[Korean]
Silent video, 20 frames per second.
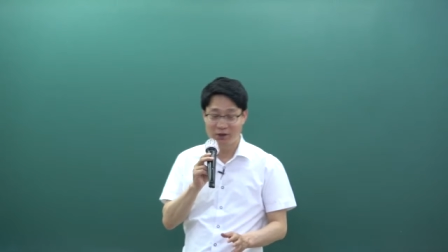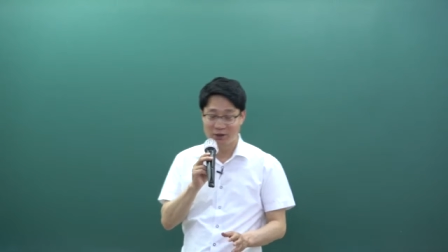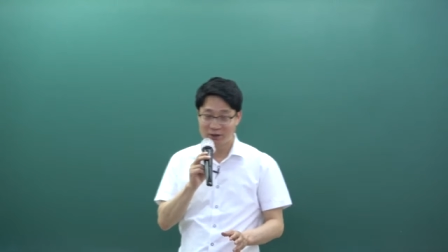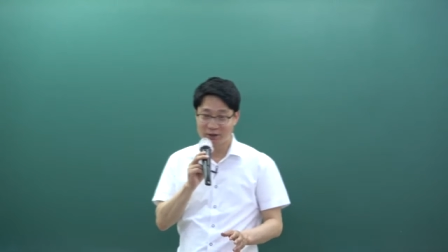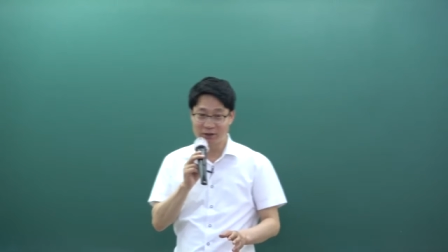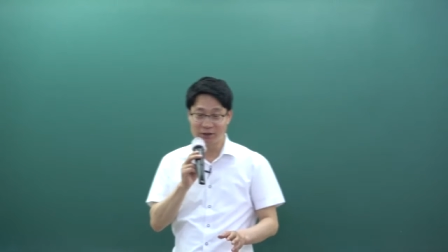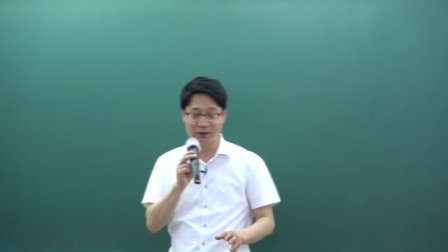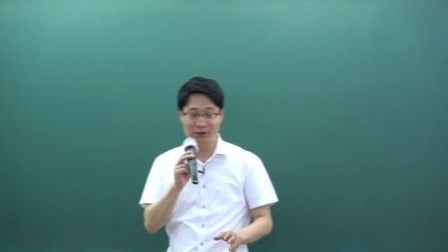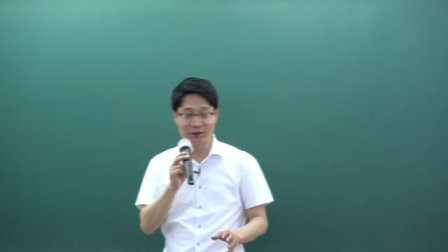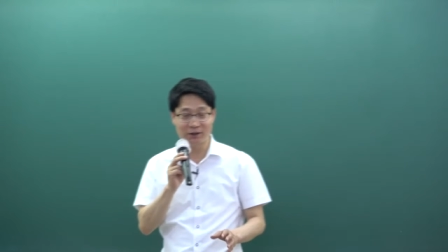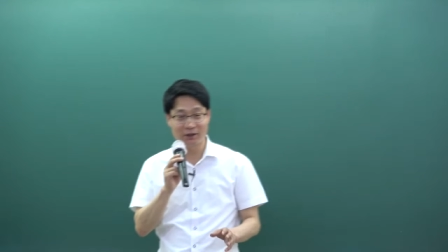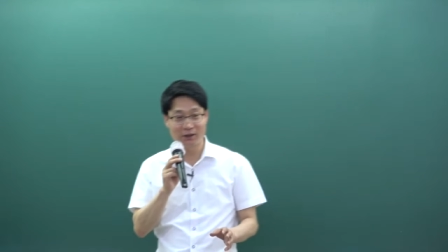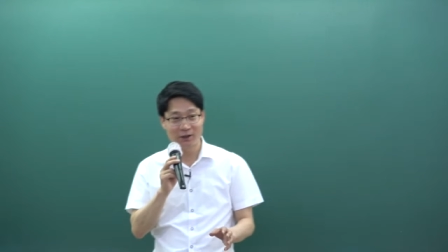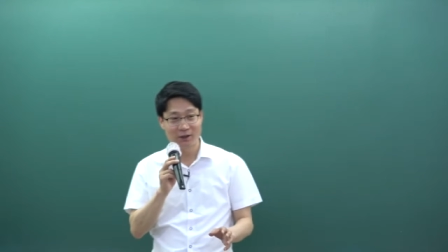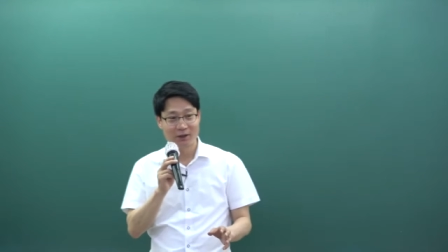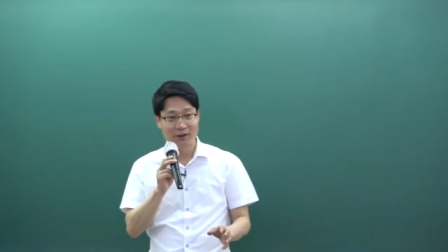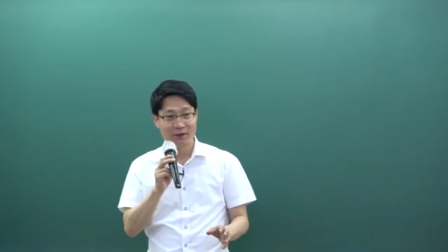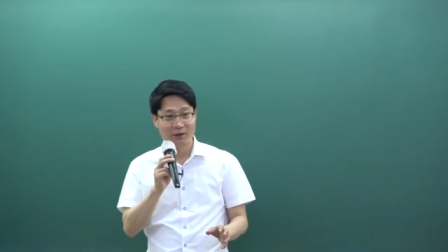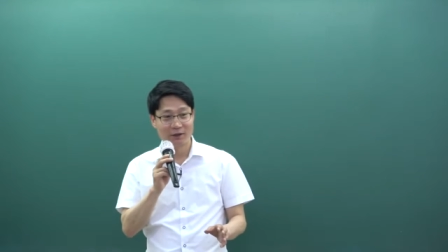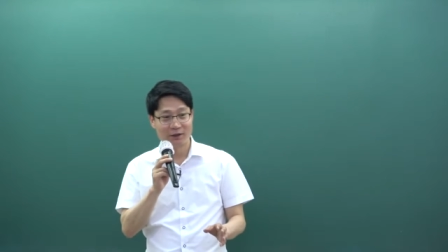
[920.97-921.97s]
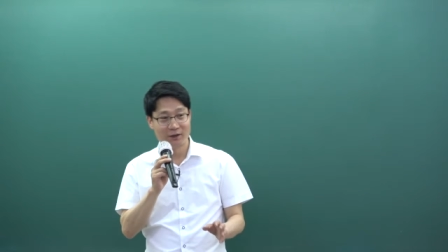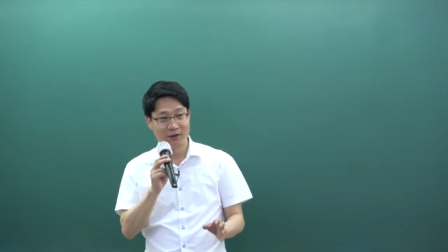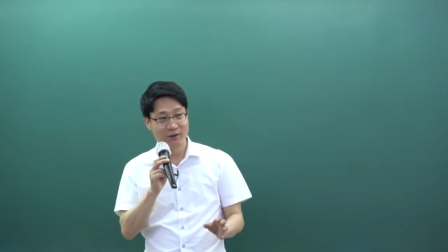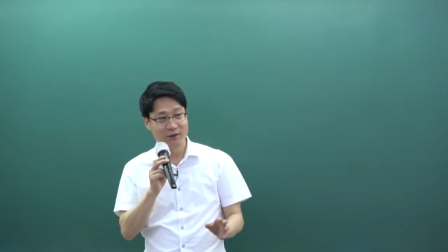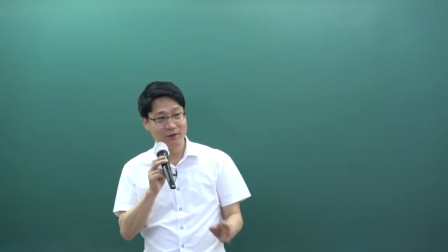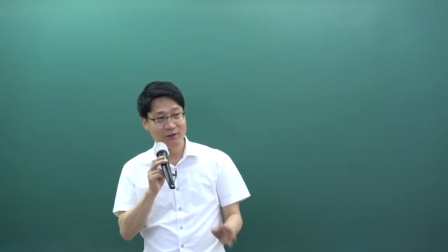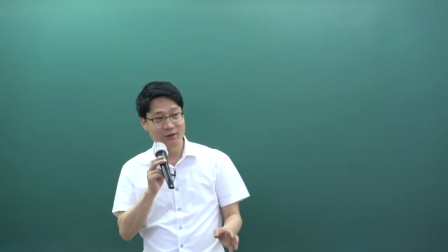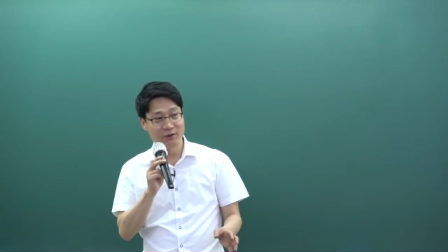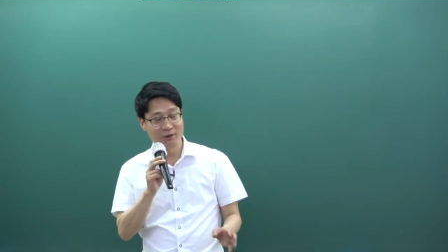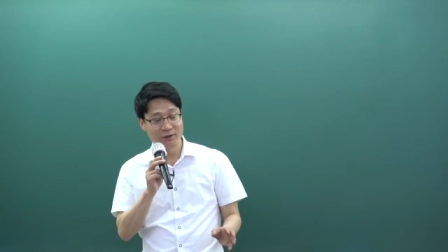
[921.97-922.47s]
그러니까
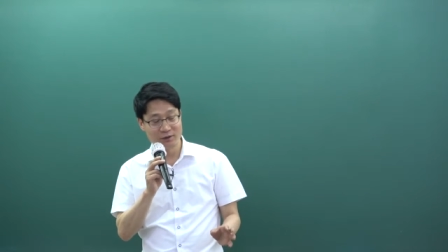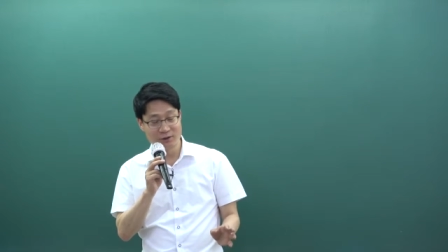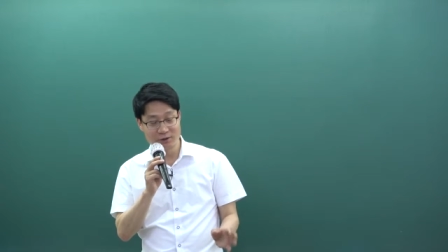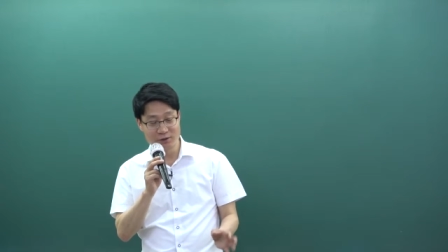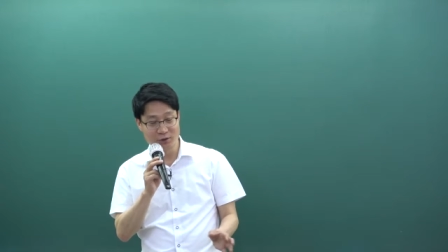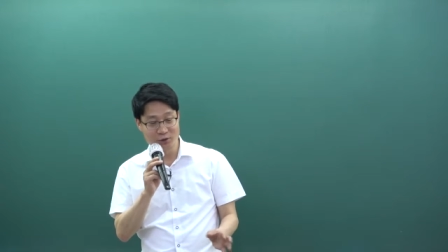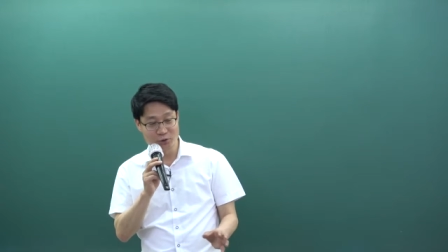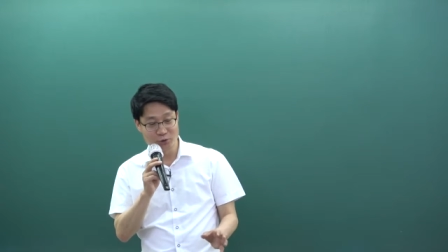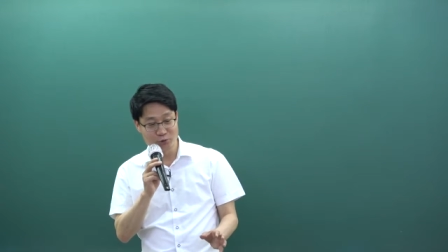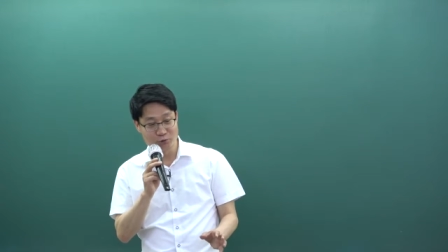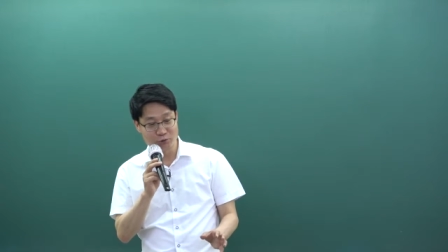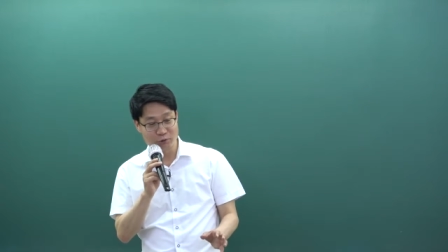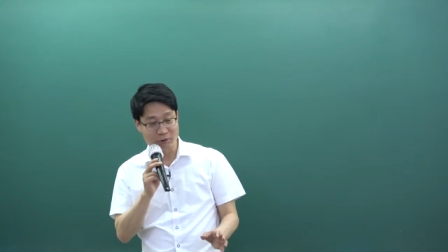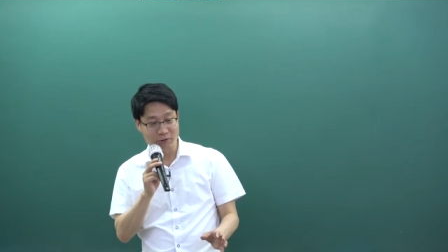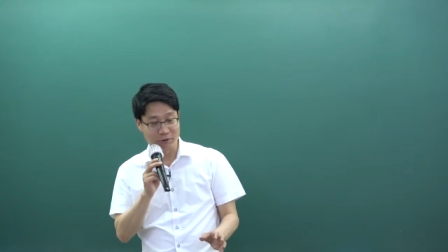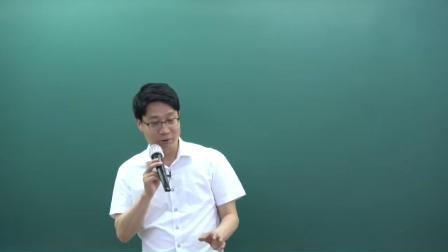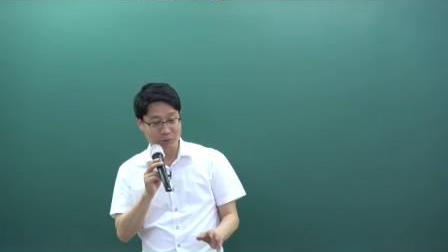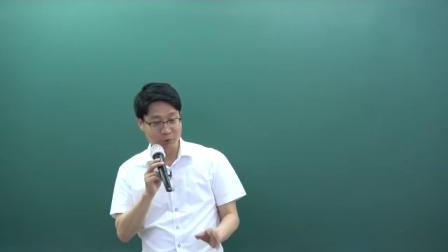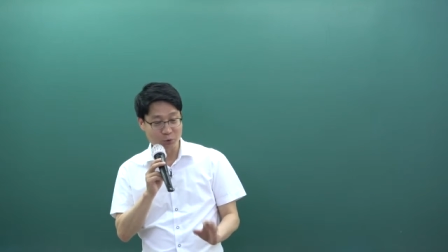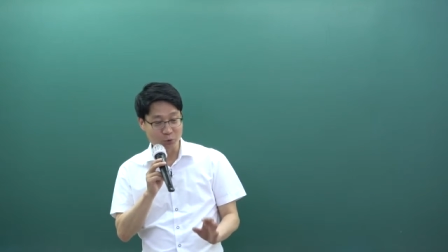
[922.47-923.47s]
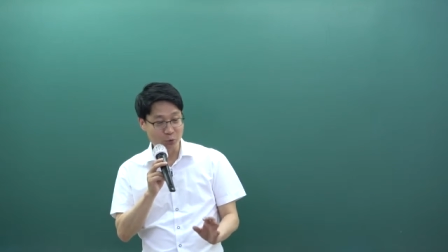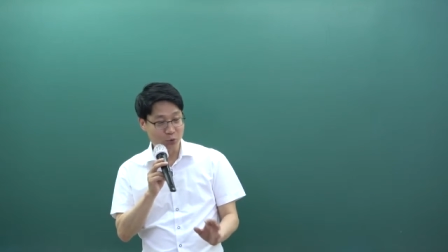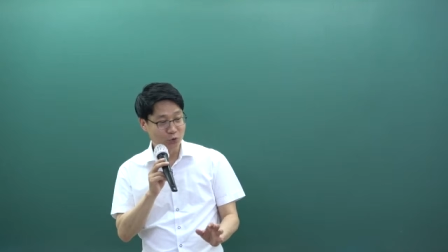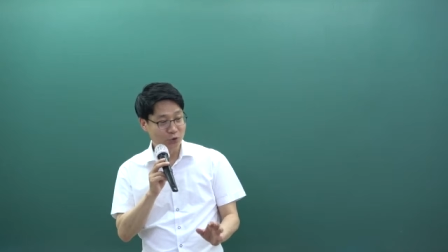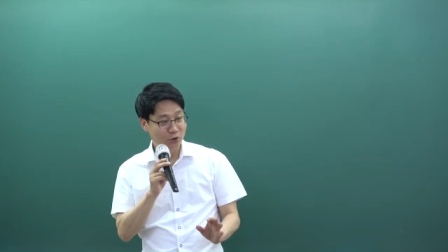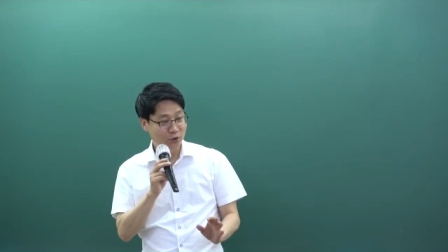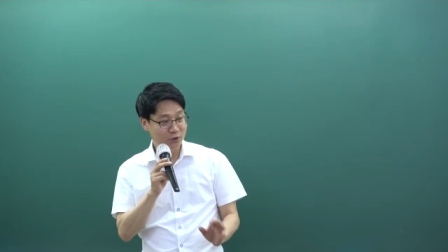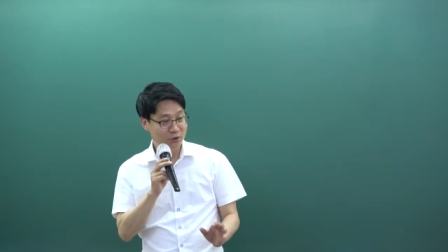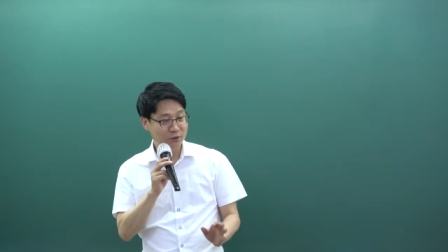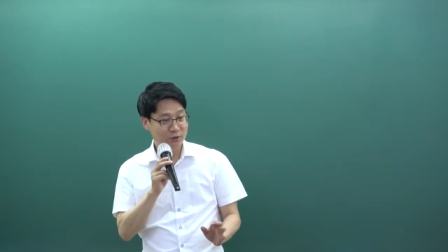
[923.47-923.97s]
1, 년1 2달로 하면
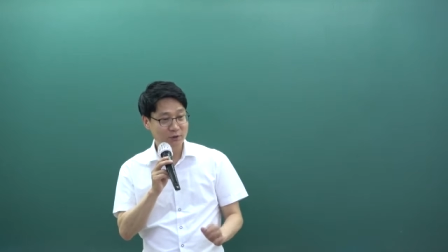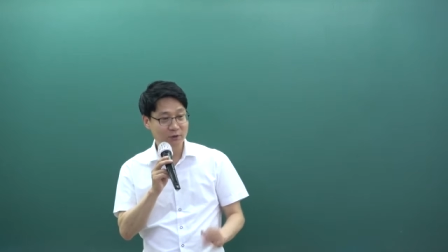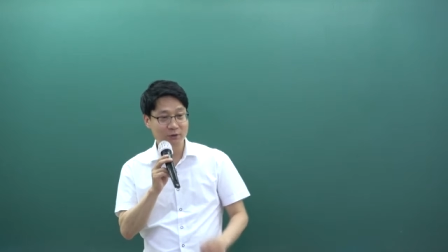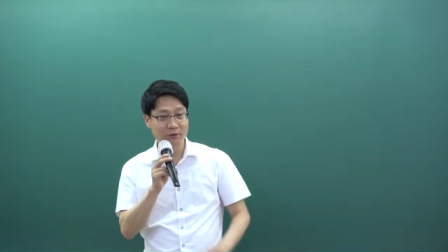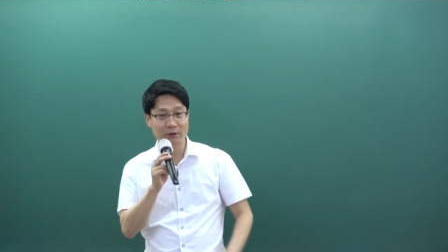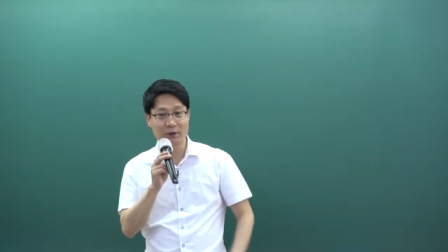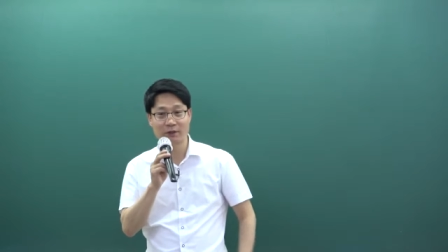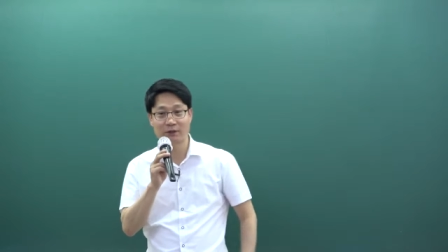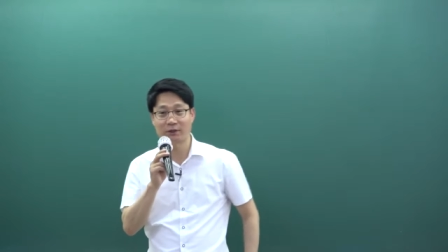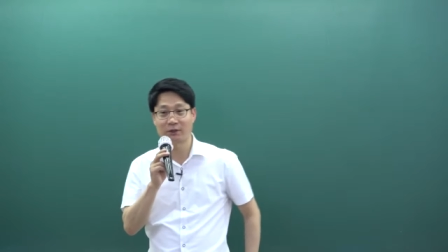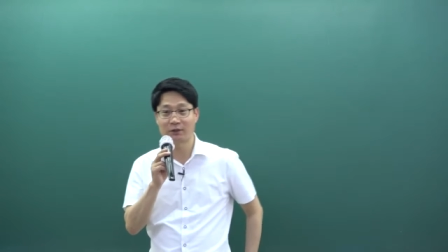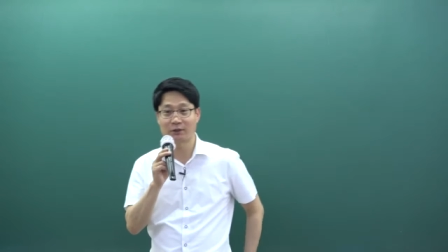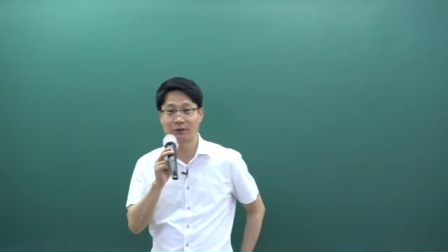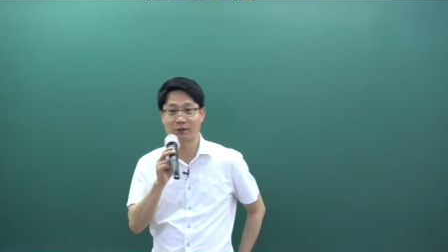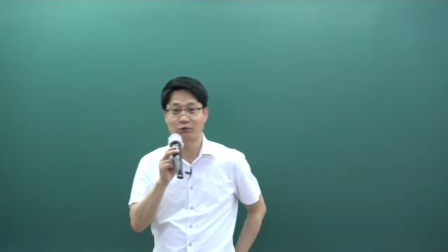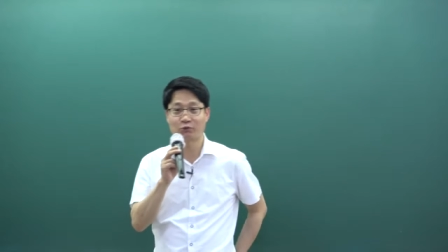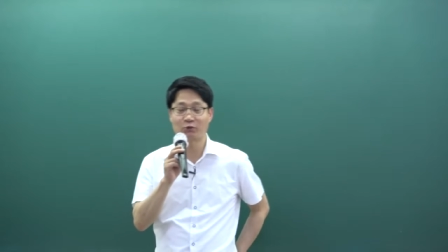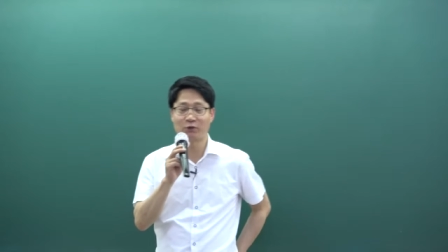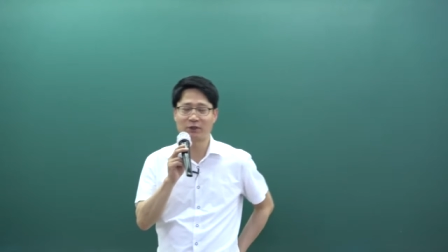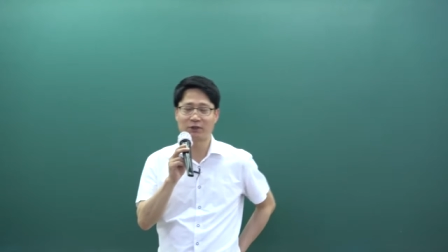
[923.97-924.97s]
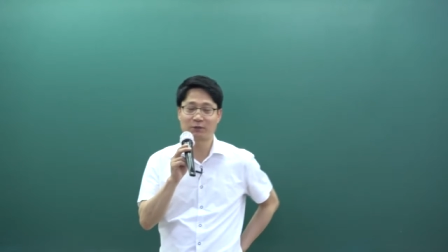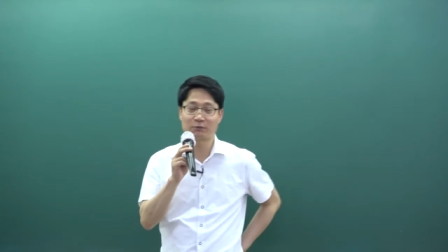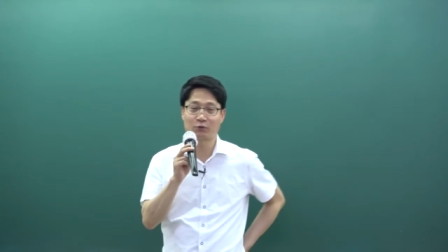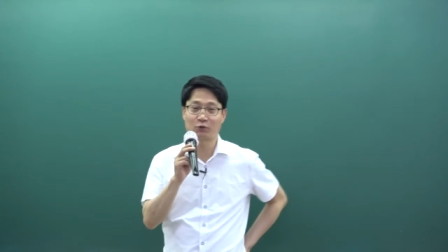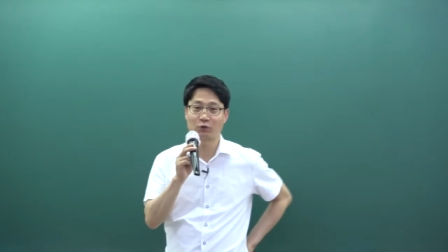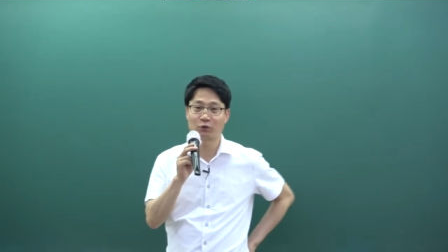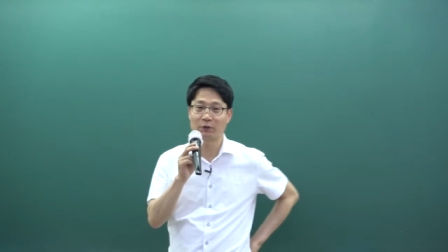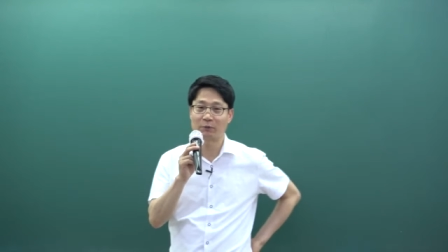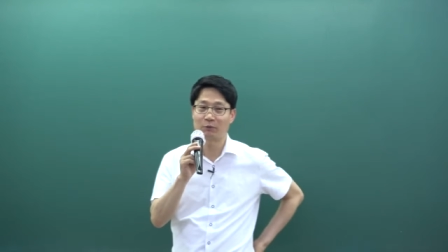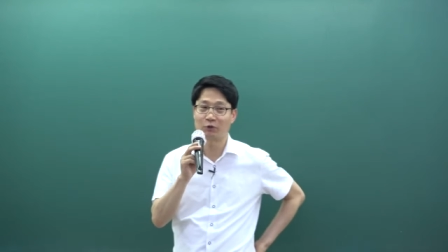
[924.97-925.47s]
5년까지 이렇게 중과상금
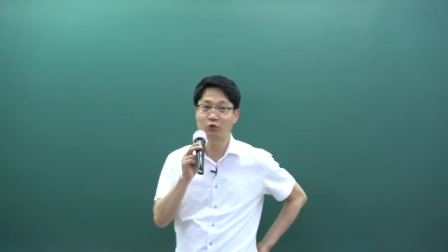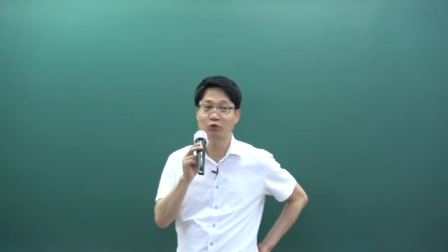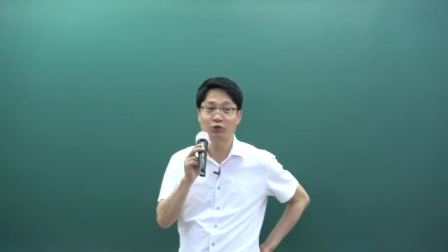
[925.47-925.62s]
적용됩니다.